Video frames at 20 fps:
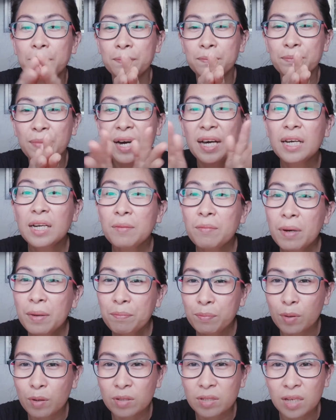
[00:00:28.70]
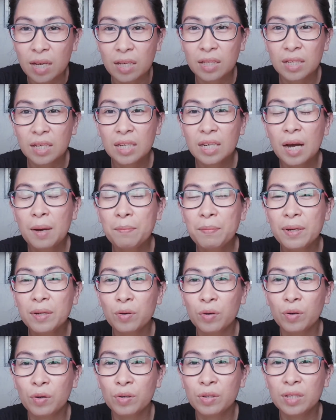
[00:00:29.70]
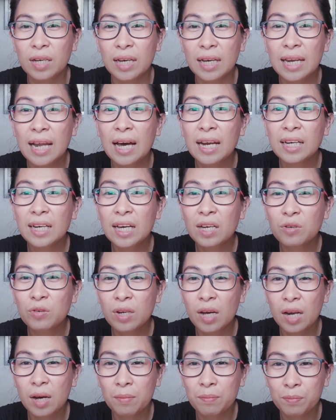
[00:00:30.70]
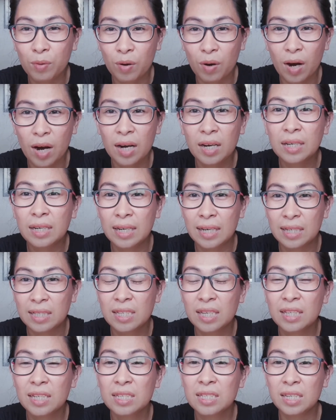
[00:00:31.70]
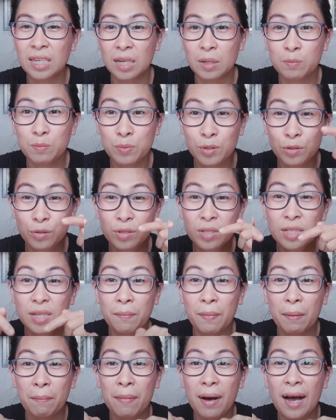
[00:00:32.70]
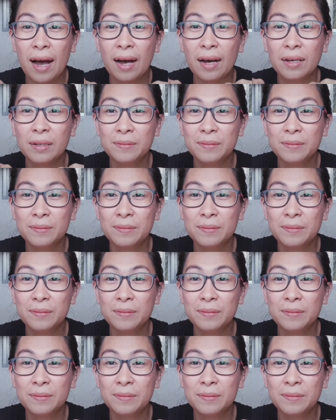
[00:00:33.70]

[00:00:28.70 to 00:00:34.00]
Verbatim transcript: Para naman po sa hindi nakapanood, ilalagay ko na lang po ang link sa description sa baba.